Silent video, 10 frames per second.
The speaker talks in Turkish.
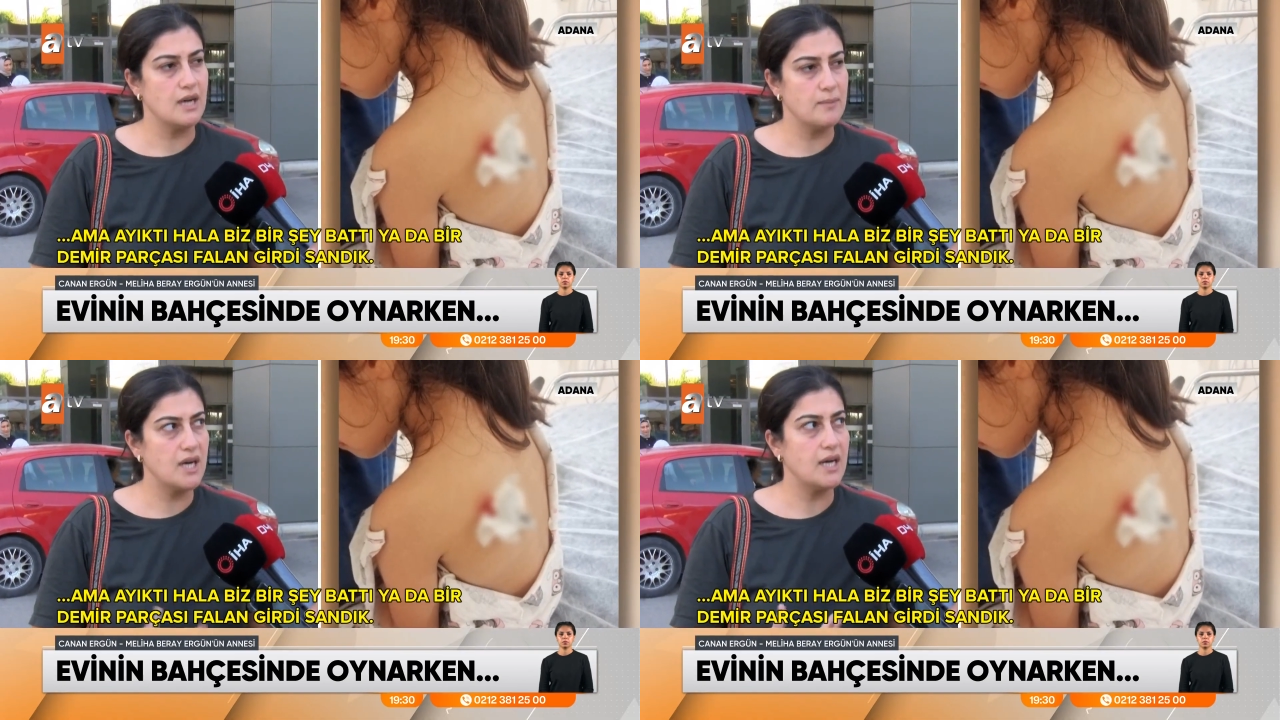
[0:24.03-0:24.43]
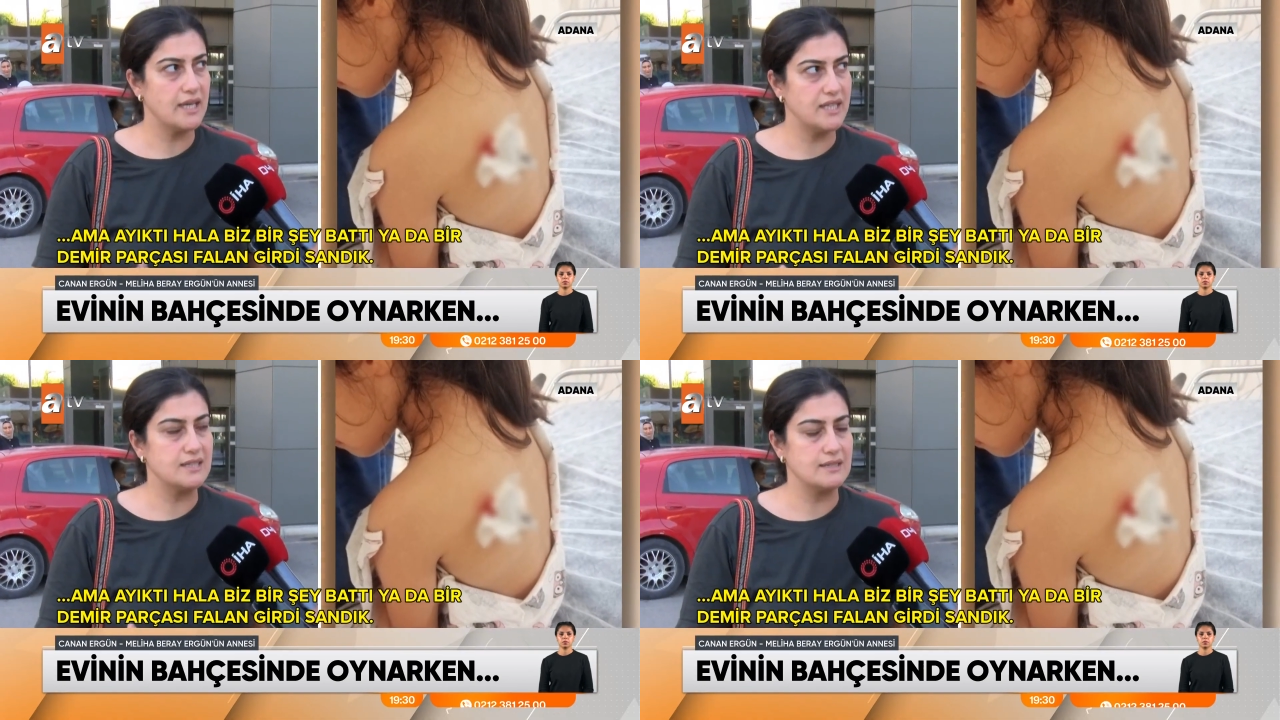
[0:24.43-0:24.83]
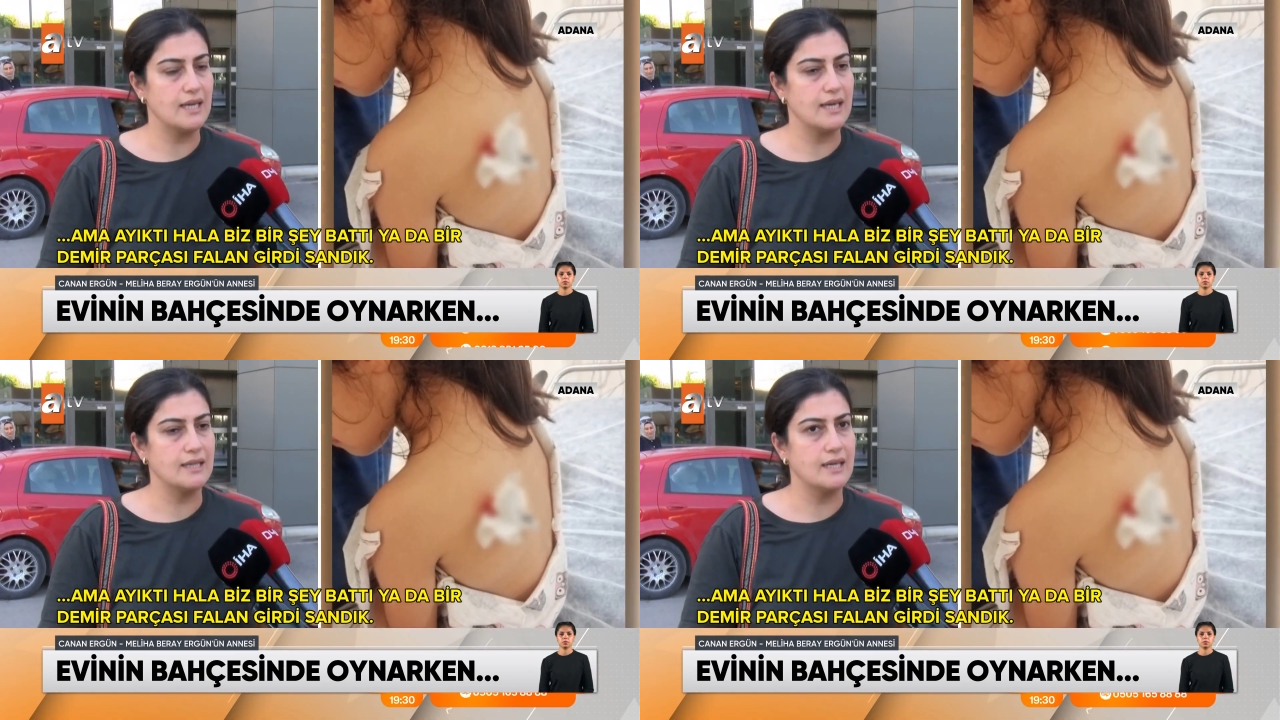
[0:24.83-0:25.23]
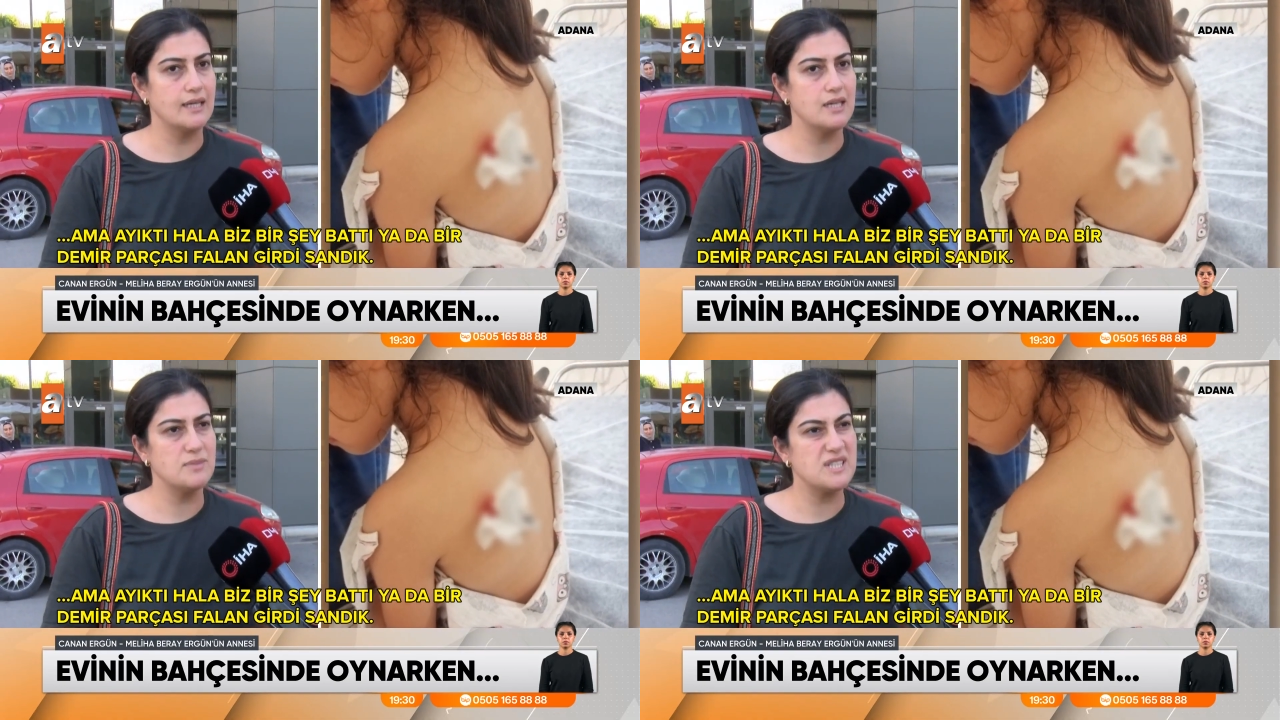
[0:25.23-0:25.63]
ama ayıktı yani
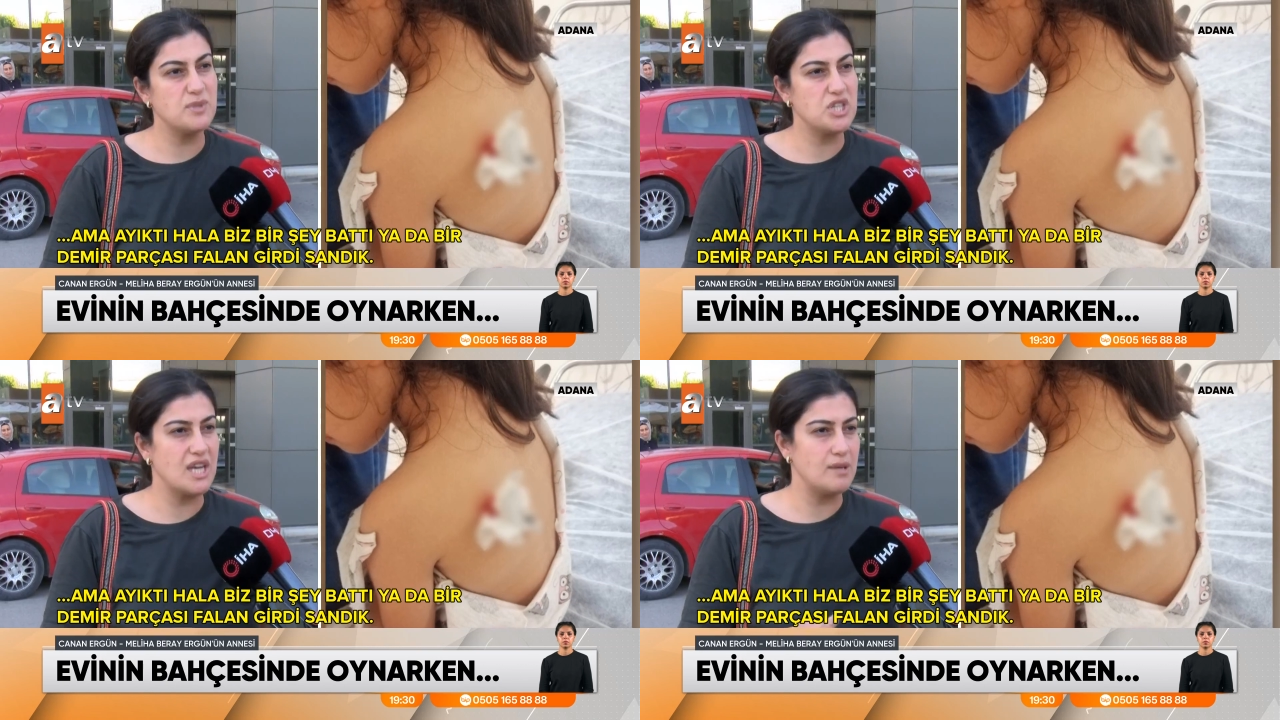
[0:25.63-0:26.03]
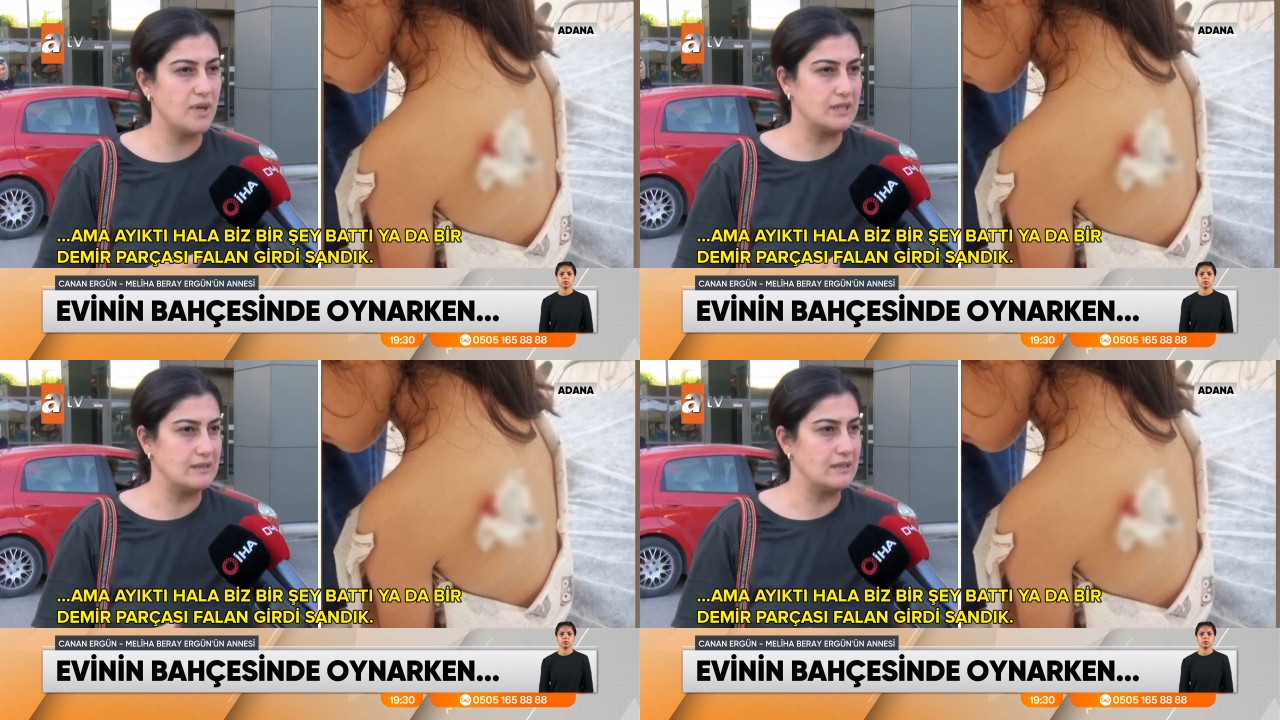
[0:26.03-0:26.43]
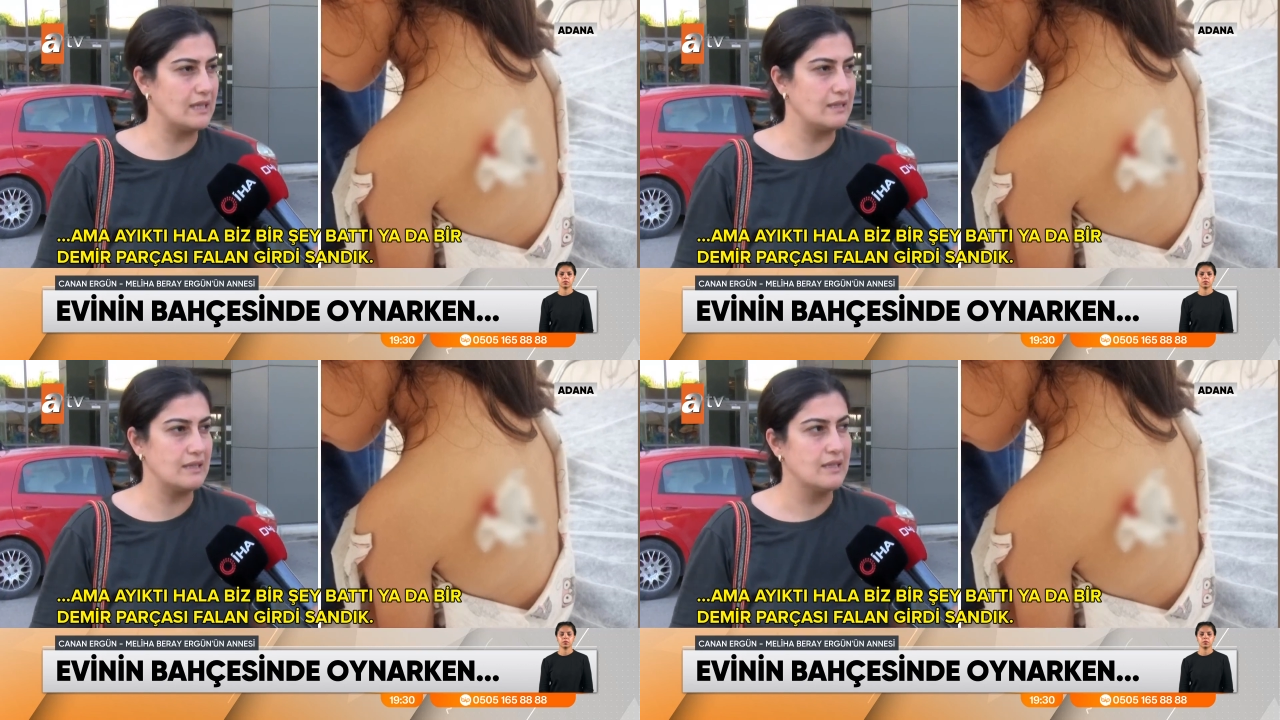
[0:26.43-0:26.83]
hala. Biz bir şey battı ya